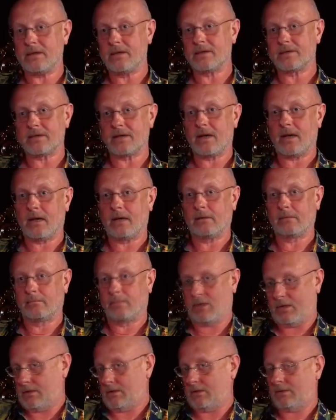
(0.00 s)
нельзя,
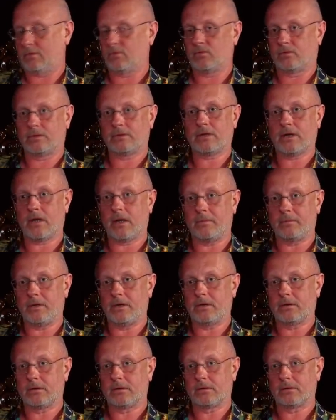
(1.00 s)
поэтому он и
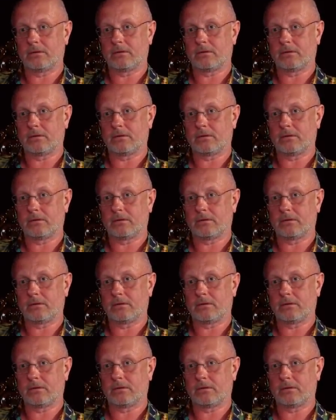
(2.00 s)
хамит.